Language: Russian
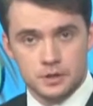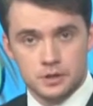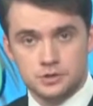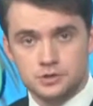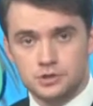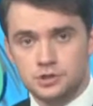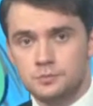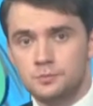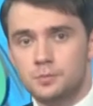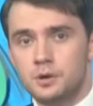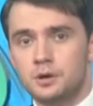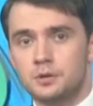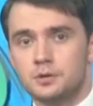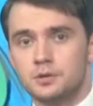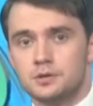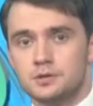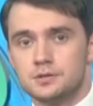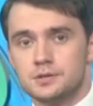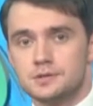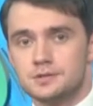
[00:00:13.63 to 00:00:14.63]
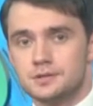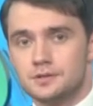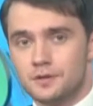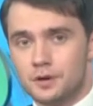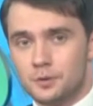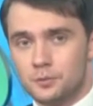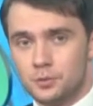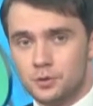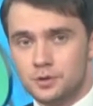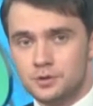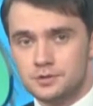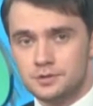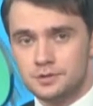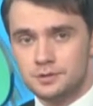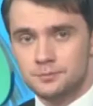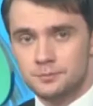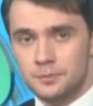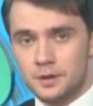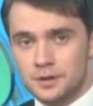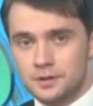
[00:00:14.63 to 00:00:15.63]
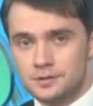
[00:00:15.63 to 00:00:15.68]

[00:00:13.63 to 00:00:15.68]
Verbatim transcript: С чем боролись ставропольцы,